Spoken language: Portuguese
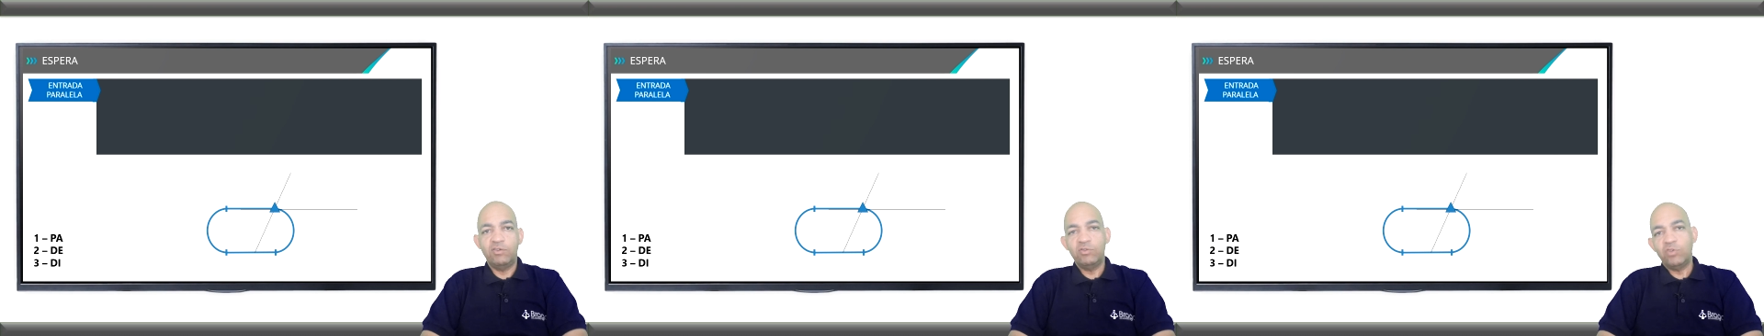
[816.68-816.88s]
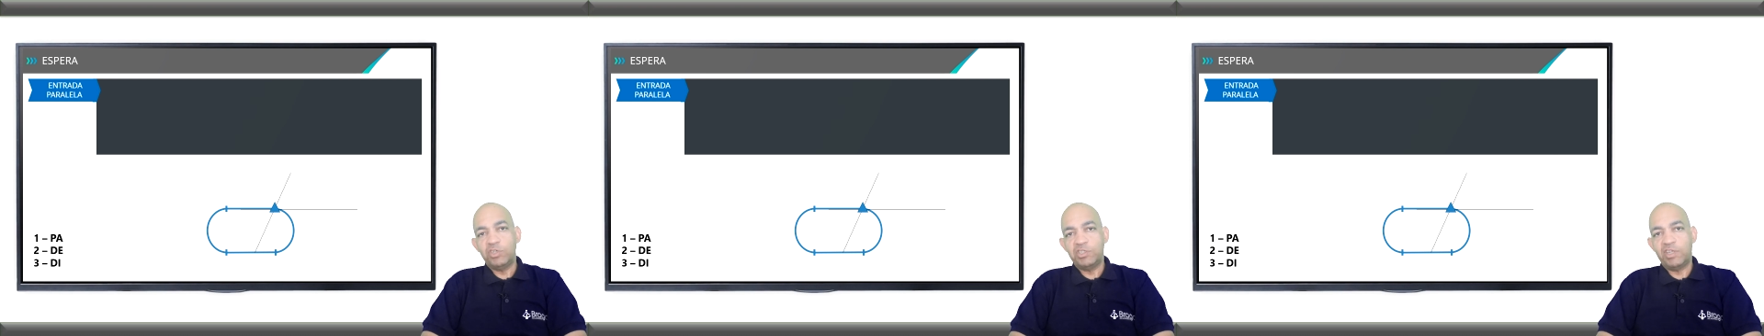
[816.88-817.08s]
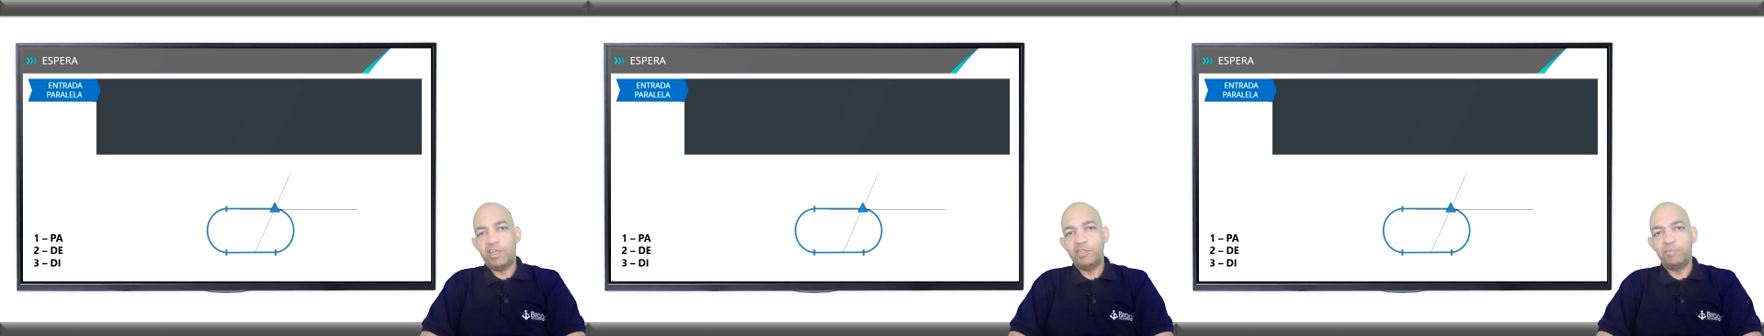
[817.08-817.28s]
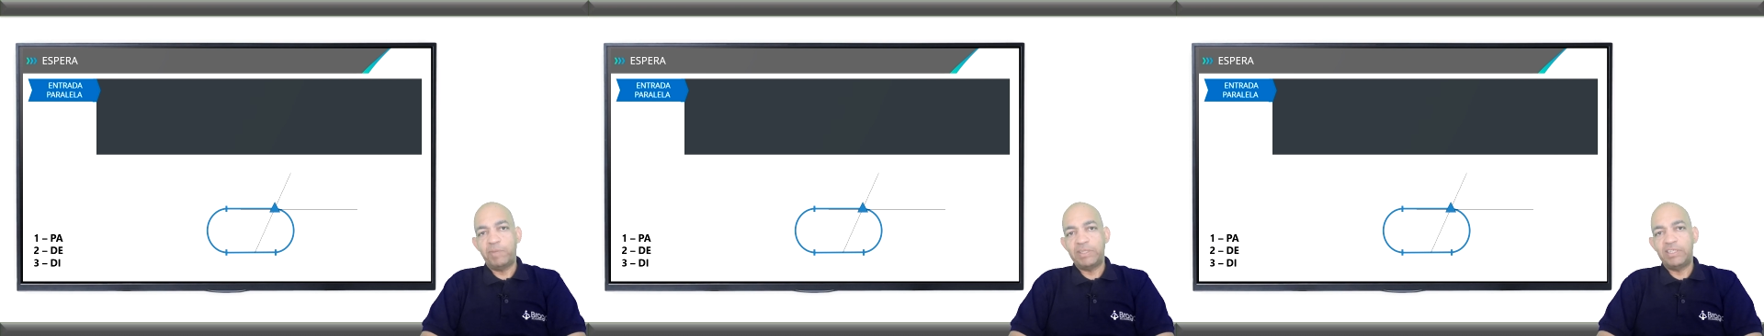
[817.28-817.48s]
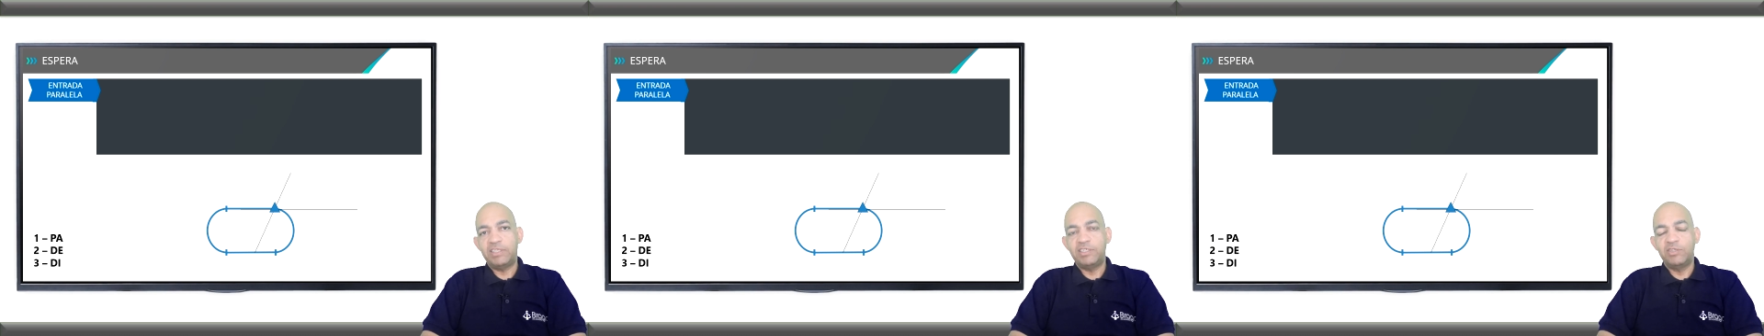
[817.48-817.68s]
ali 1, 2, 3,
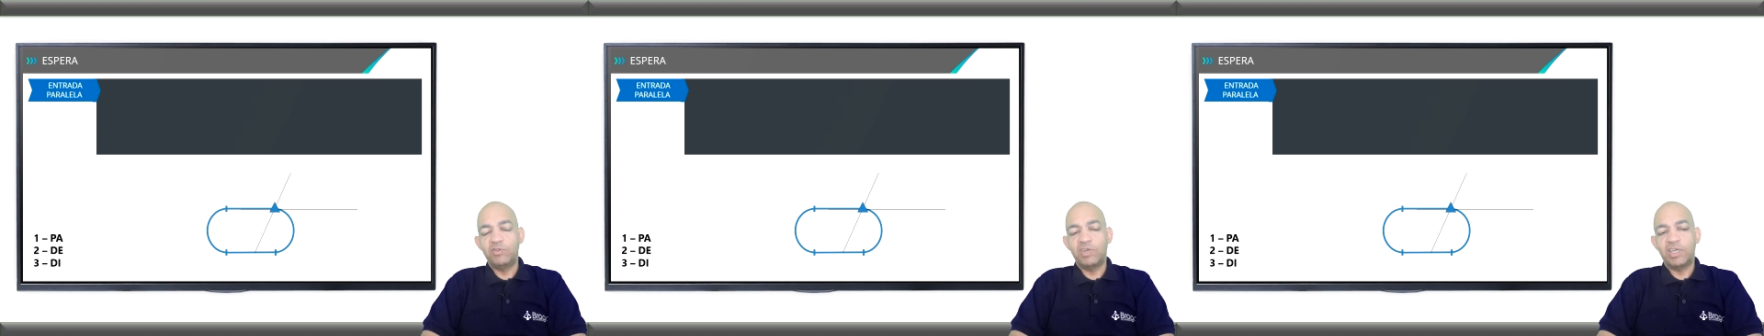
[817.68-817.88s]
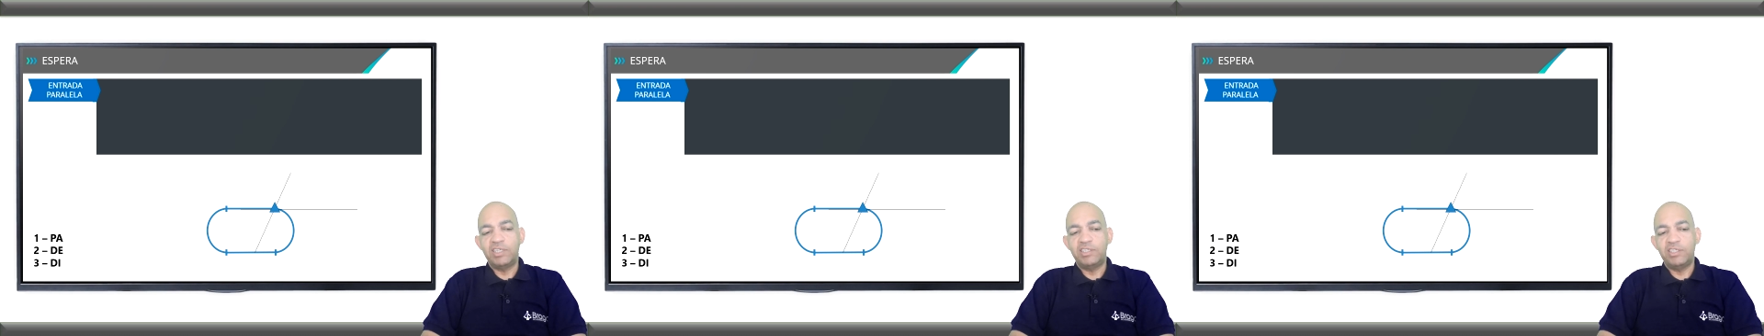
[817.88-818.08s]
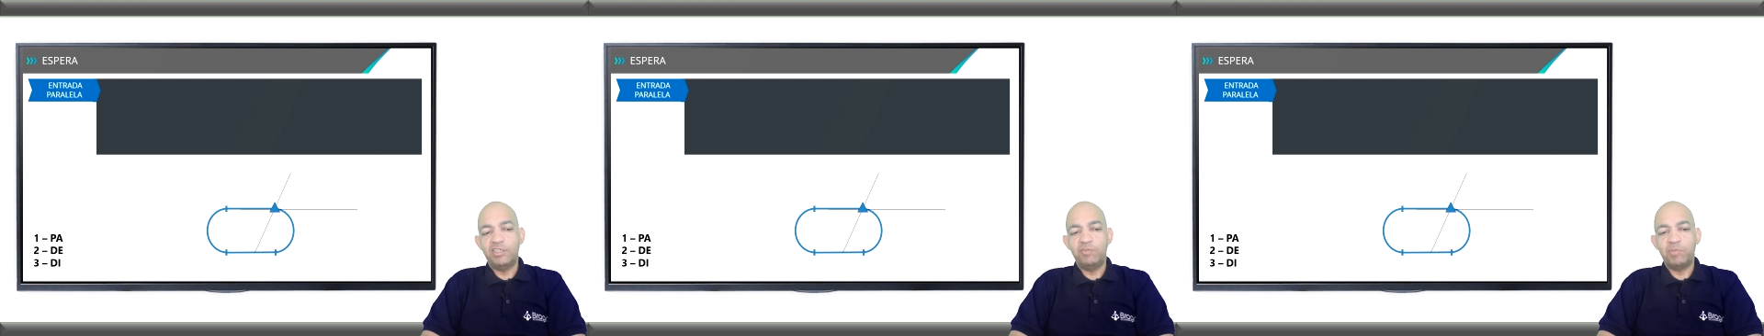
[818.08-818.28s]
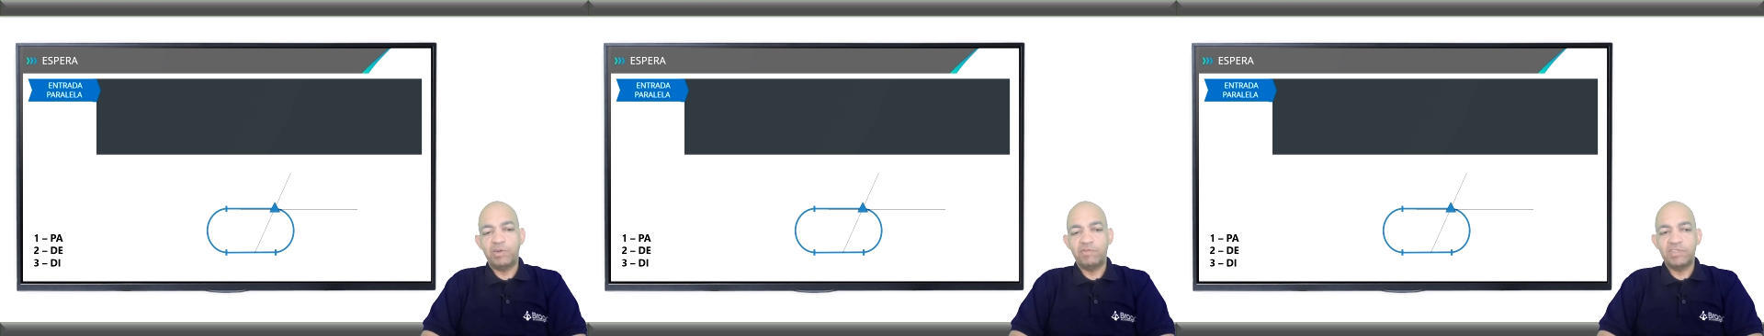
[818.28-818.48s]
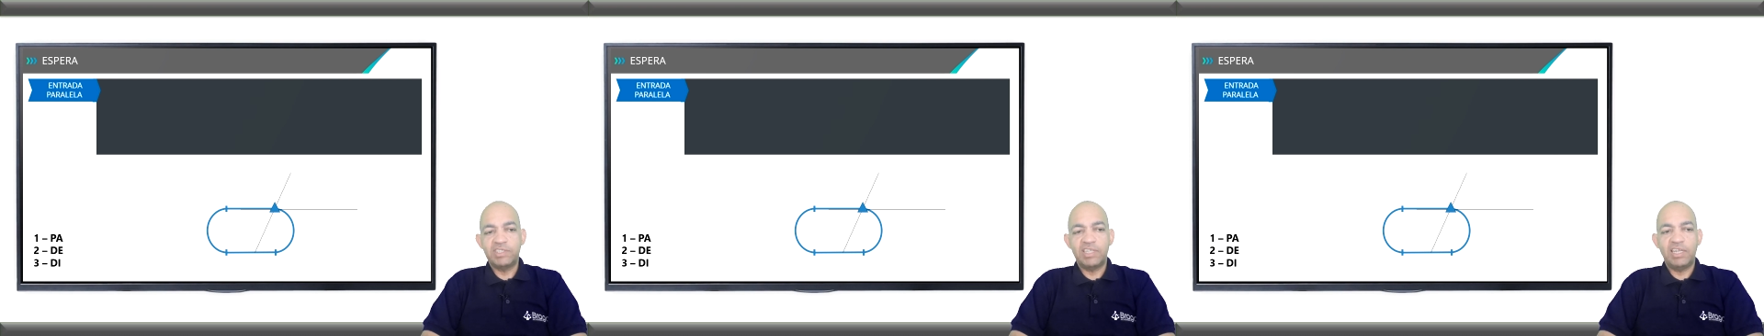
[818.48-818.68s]
pá, de, di no cantinho
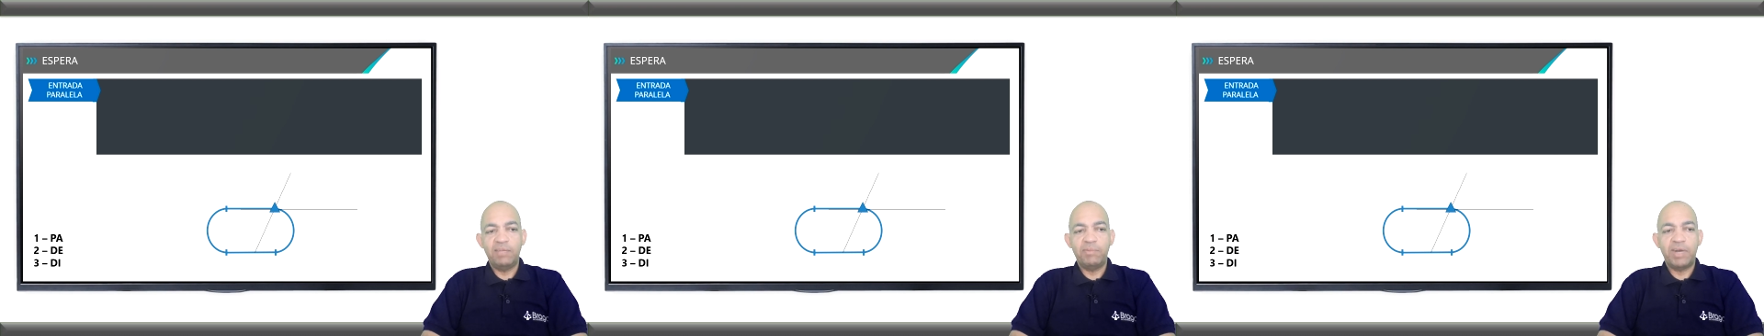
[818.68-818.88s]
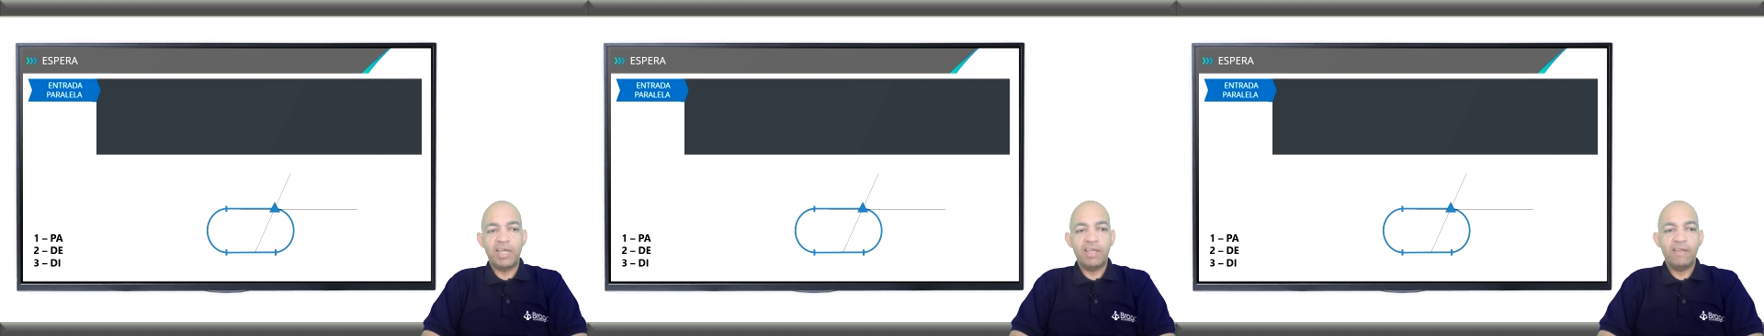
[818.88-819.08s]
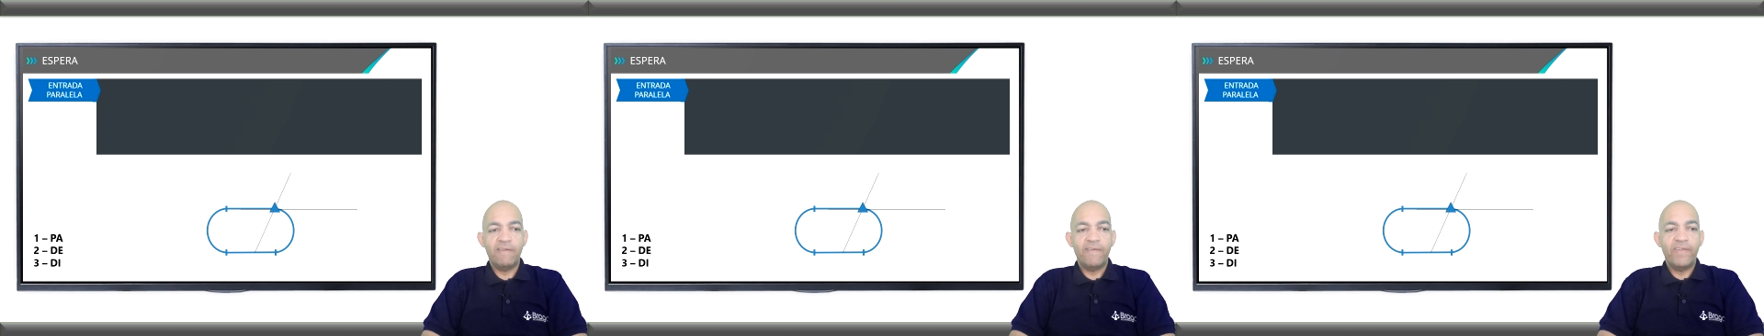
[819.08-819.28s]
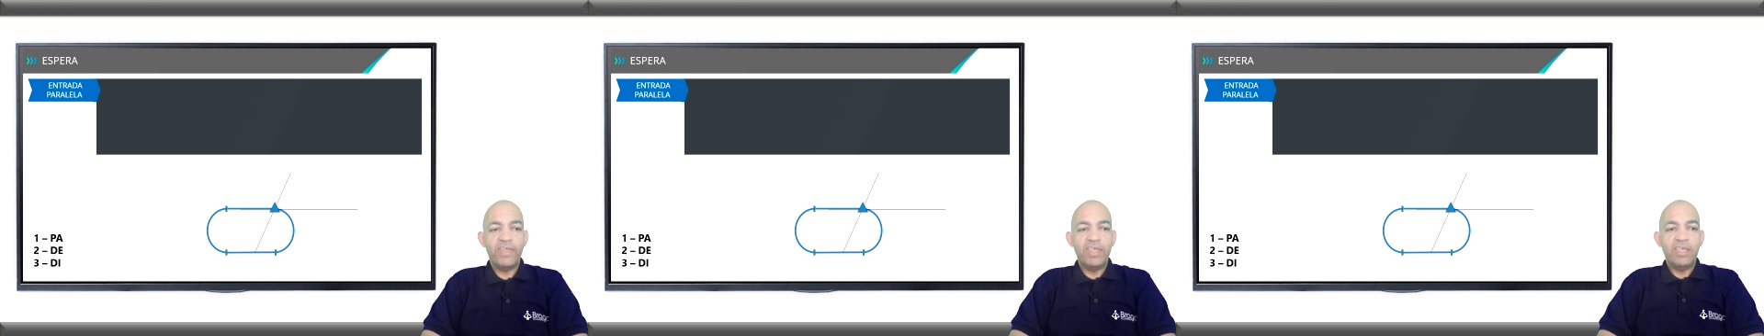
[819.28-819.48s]
para você lembrar.